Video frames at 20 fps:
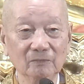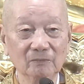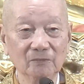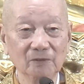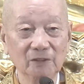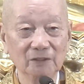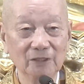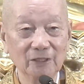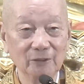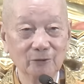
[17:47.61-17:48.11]

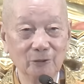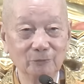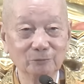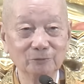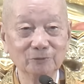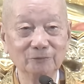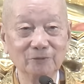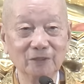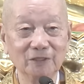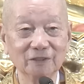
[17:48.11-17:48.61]
đi theo học
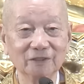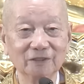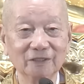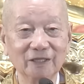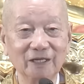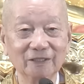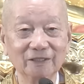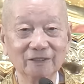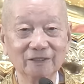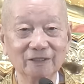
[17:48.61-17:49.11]
với Phật,
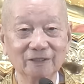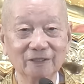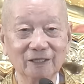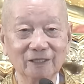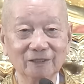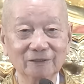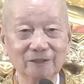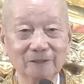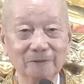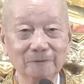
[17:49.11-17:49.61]
hai cái này
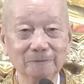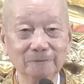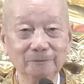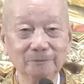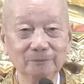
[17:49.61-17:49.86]
khác nhau.